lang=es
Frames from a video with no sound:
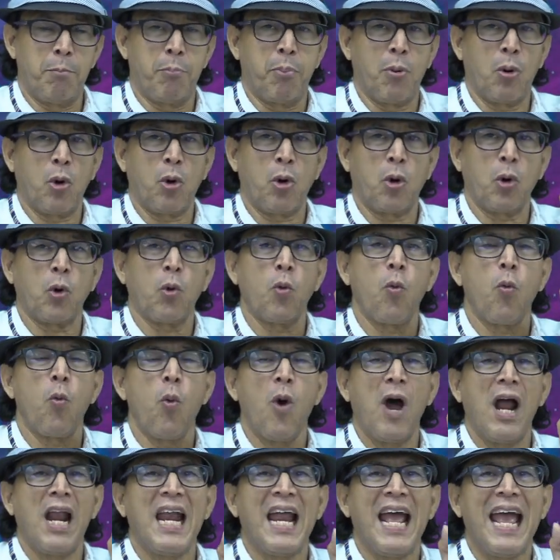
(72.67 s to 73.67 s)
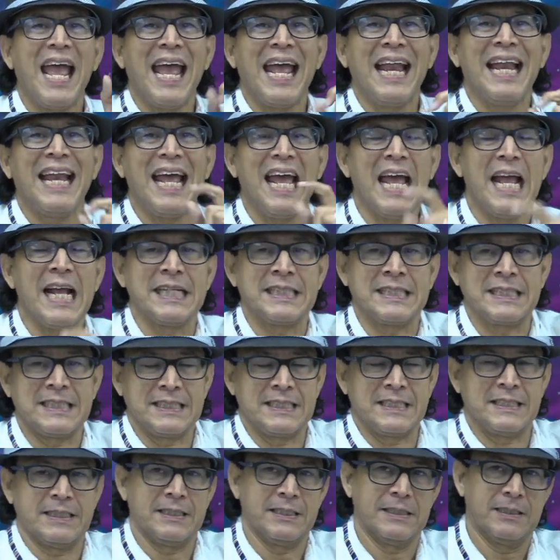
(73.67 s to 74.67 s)
por cual Él
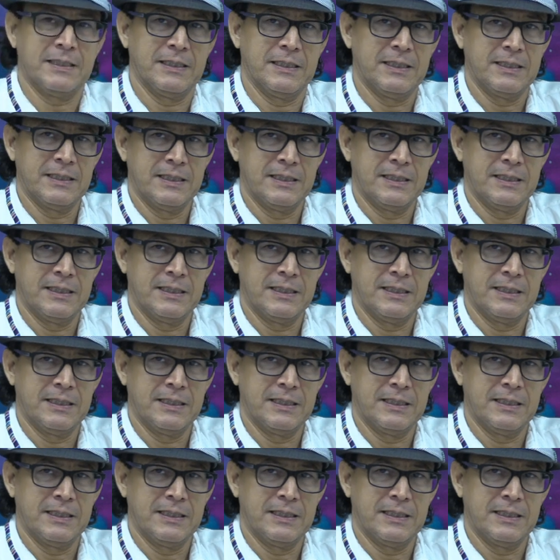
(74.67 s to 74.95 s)
es,